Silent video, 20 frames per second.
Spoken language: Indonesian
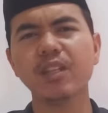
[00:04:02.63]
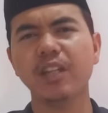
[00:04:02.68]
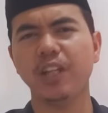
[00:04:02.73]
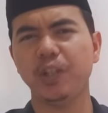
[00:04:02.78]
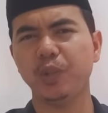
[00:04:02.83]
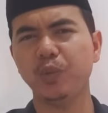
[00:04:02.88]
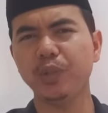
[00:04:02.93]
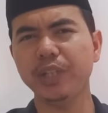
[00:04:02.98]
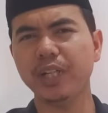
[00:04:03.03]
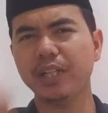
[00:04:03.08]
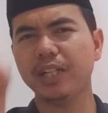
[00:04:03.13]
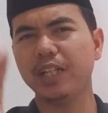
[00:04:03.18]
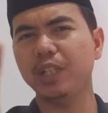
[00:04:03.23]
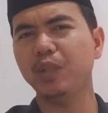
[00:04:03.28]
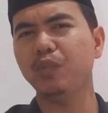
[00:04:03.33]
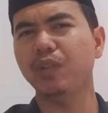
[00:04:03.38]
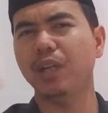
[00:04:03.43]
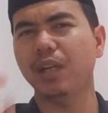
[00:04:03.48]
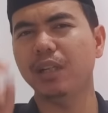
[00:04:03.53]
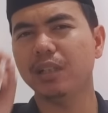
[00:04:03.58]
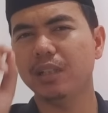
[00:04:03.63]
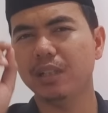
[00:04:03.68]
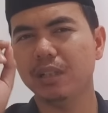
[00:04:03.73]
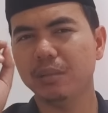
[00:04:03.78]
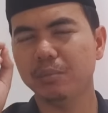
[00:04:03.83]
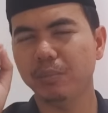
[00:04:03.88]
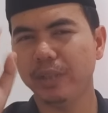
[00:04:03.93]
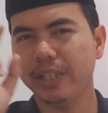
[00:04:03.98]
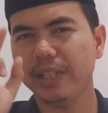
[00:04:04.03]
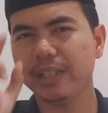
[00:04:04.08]
Itu yang kedua,
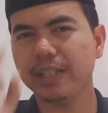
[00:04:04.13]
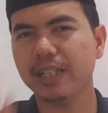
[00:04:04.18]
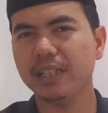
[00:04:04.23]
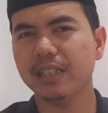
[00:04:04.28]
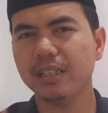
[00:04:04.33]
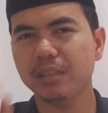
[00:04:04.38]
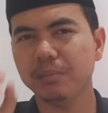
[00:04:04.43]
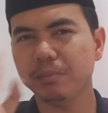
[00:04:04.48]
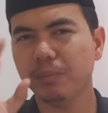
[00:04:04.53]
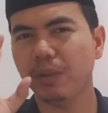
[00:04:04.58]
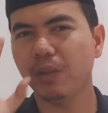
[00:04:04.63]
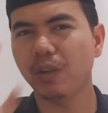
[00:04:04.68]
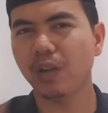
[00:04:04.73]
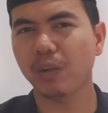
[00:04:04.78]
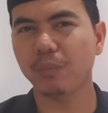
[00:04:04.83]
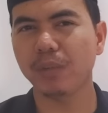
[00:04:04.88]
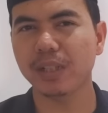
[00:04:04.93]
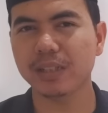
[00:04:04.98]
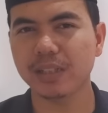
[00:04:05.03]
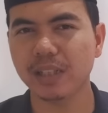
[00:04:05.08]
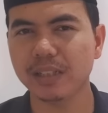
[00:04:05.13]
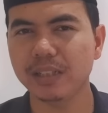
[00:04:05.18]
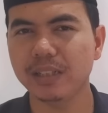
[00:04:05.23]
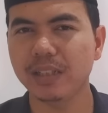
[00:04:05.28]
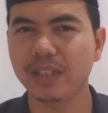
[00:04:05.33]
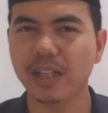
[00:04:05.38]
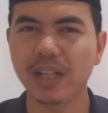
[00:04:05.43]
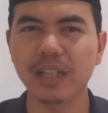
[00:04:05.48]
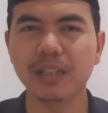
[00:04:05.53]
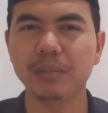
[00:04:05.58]
berikan
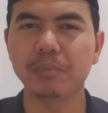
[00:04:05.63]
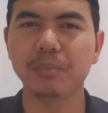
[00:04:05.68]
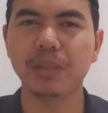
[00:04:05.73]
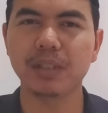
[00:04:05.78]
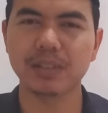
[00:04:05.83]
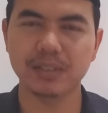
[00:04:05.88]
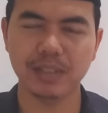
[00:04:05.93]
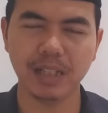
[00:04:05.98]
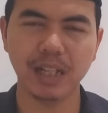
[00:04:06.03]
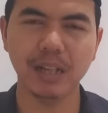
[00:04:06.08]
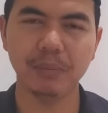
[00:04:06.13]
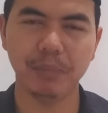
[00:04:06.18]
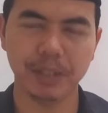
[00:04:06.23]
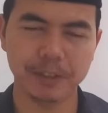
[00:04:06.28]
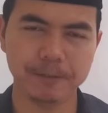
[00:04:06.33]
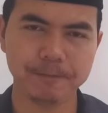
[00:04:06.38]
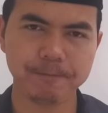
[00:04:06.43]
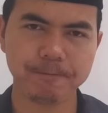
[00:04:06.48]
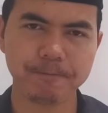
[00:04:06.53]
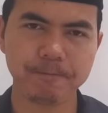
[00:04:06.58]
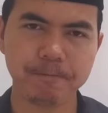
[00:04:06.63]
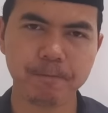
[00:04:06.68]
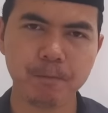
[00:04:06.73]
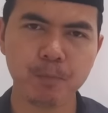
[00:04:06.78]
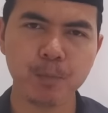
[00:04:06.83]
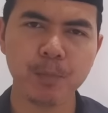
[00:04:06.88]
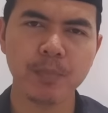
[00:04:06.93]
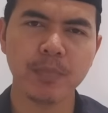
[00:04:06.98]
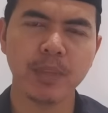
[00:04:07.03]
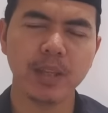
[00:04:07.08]
penghormatan dengan bersahabat.
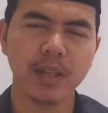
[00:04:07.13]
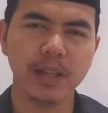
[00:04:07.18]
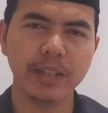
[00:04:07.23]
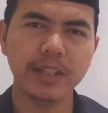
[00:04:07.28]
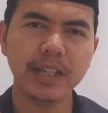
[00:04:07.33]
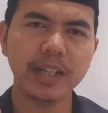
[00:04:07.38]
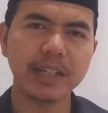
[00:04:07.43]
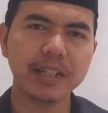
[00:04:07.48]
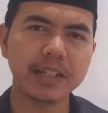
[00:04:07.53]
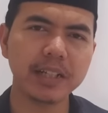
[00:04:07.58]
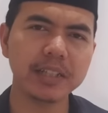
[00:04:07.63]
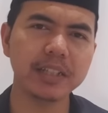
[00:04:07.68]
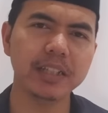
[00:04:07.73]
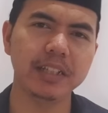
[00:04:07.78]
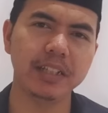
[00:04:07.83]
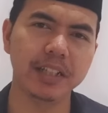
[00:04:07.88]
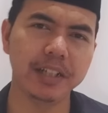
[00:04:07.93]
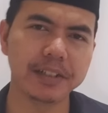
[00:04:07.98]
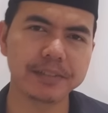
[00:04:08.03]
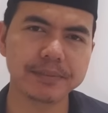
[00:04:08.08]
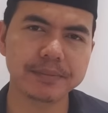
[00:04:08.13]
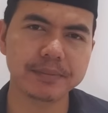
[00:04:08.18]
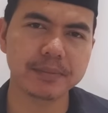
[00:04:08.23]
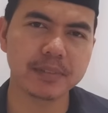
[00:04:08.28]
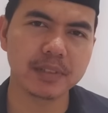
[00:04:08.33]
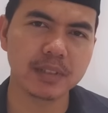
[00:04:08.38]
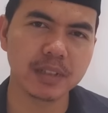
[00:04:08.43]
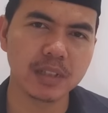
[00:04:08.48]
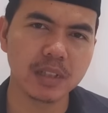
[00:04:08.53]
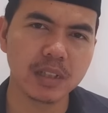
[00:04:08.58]
Yang ketiga,
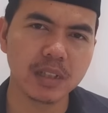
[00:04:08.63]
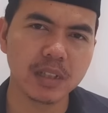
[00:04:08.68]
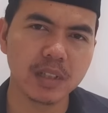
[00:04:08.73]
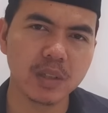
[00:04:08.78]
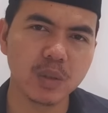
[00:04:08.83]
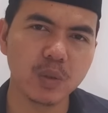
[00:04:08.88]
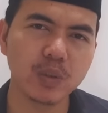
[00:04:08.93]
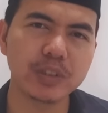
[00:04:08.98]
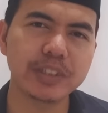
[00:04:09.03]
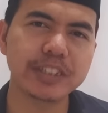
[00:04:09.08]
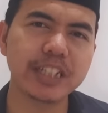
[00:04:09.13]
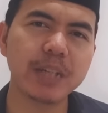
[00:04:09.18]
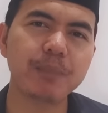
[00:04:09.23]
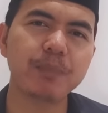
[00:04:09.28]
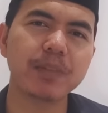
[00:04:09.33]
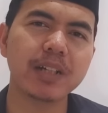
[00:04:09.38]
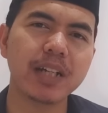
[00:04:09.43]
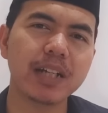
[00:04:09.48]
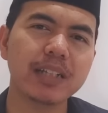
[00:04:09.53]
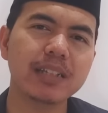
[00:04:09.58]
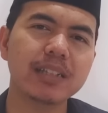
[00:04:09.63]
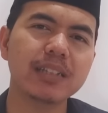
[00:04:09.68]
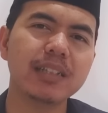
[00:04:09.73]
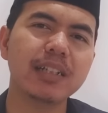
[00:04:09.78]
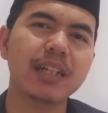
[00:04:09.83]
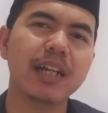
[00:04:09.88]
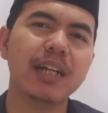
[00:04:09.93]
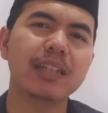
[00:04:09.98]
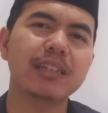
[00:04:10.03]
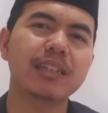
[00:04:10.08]

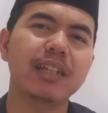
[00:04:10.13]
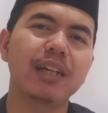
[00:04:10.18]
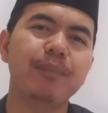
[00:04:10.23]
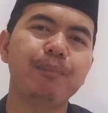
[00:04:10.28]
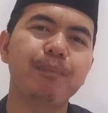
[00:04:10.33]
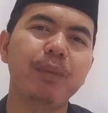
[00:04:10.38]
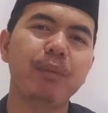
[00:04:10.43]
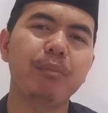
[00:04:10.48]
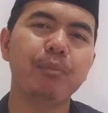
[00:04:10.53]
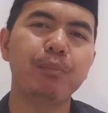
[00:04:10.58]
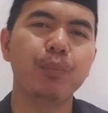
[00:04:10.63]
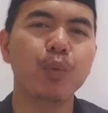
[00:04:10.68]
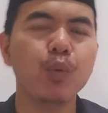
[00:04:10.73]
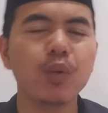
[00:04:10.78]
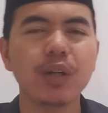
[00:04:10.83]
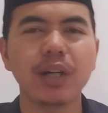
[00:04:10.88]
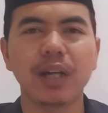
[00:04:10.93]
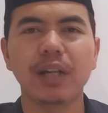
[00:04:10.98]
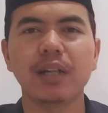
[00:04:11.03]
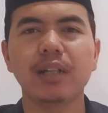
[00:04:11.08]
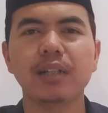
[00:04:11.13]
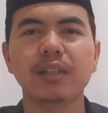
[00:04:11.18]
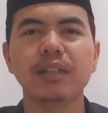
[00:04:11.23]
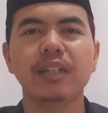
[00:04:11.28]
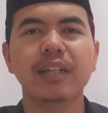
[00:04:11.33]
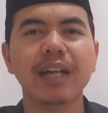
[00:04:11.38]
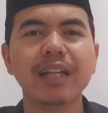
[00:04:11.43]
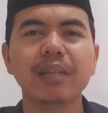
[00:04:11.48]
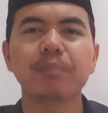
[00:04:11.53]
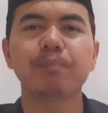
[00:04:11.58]
ucapkan kata pembuka
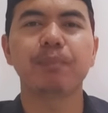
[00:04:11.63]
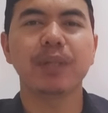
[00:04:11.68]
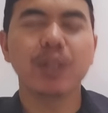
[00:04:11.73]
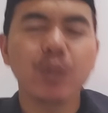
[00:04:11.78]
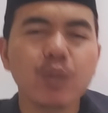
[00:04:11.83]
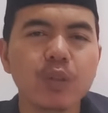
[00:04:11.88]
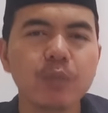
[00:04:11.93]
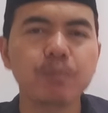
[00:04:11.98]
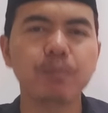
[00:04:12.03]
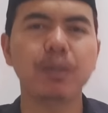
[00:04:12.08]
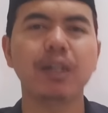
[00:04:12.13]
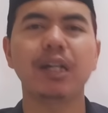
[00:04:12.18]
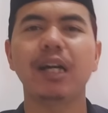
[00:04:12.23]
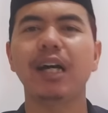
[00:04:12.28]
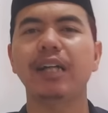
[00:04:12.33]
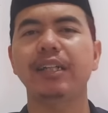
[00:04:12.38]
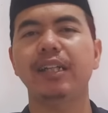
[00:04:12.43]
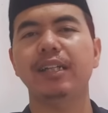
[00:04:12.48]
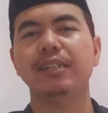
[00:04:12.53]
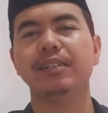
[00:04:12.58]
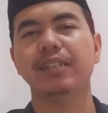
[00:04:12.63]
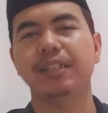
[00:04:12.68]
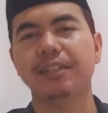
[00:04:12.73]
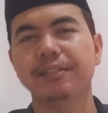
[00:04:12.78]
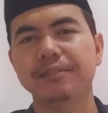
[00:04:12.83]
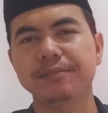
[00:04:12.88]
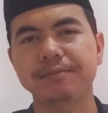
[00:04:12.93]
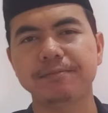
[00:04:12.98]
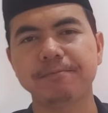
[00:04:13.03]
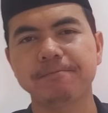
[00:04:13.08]
dengan penuh penghayatan.
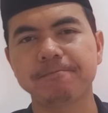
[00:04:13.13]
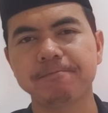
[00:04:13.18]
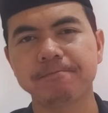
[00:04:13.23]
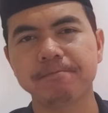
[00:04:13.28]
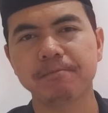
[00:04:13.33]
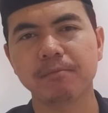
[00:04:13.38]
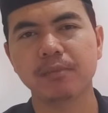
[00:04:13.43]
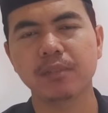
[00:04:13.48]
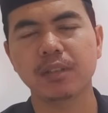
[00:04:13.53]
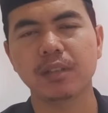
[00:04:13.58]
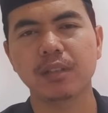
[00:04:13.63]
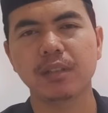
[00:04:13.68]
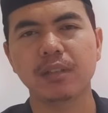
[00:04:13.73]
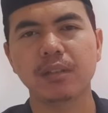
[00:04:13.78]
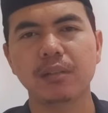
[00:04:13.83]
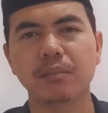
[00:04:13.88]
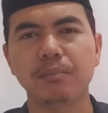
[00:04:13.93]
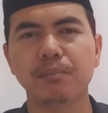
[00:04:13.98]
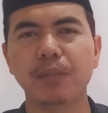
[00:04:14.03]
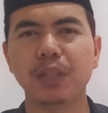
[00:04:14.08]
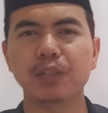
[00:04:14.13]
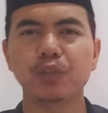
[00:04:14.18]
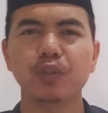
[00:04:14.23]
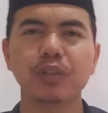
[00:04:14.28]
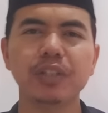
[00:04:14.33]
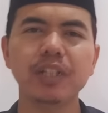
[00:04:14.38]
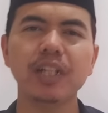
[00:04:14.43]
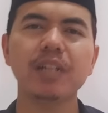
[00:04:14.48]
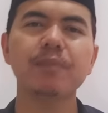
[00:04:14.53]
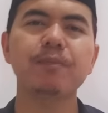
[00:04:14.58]

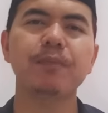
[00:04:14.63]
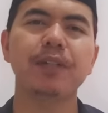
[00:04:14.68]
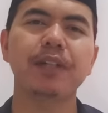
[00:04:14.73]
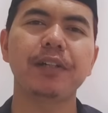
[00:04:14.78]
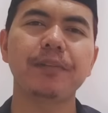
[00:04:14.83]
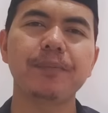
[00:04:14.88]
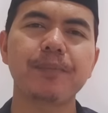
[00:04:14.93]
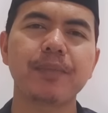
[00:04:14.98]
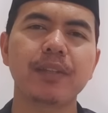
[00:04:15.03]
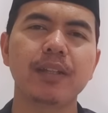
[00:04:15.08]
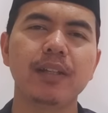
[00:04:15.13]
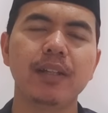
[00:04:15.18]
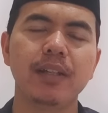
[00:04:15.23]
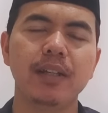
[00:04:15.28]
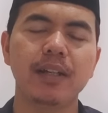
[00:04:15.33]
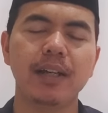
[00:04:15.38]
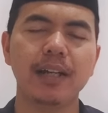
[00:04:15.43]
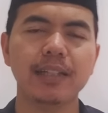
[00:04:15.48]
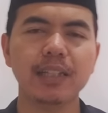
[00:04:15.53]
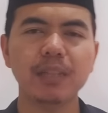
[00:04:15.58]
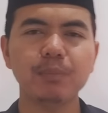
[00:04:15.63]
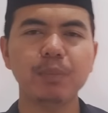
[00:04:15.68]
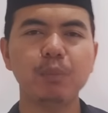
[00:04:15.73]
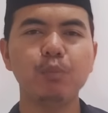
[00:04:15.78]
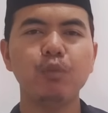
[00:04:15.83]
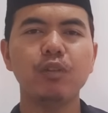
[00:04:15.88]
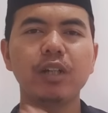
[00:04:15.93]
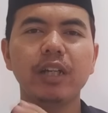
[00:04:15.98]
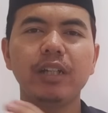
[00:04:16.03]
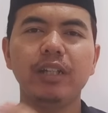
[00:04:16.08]
Maksudnya apa? Kata
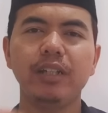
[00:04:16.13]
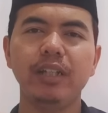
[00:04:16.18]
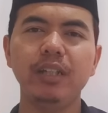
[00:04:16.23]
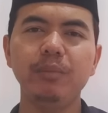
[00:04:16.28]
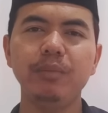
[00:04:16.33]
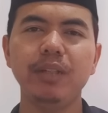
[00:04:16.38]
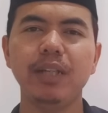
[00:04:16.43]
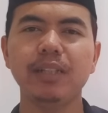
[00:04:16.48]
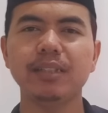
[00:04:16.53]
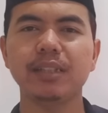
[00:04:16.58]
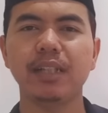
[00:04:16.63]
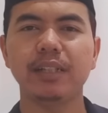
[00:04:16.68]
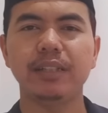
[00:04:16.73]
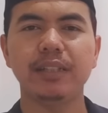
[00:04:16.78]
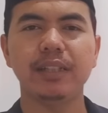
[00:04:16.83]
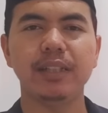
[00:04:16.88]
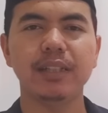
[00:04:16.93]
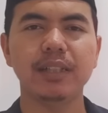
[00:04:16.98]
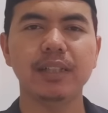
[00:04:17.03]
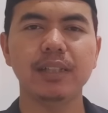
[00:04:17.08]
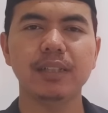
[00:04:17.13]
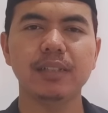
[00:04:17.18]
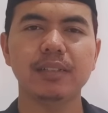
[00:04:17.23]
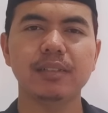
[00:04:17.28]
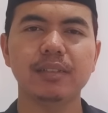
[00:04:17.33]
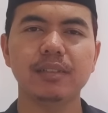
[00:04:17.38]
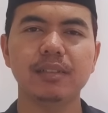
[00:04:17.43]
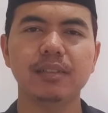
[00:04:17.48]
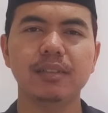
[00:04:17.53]
pembuka ini biasanya